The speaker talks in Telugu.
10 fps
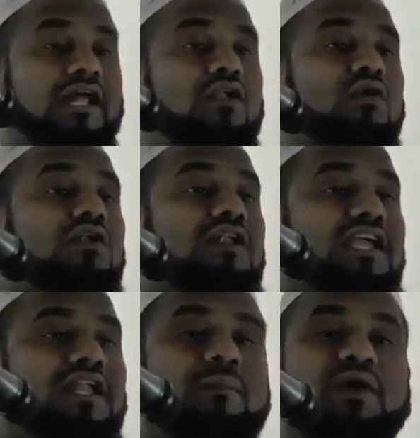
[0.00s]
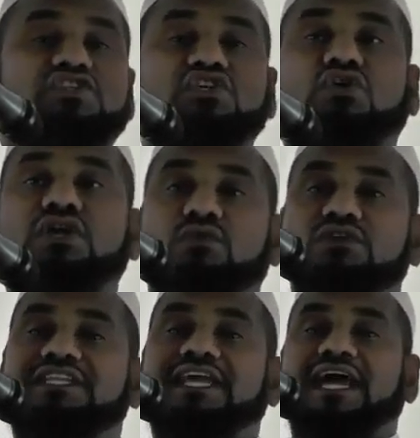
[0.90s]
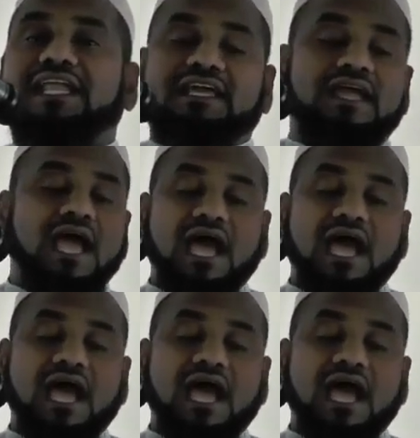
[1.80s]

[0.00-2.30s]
తనలో లీనపరుచుకొని ఉంది అని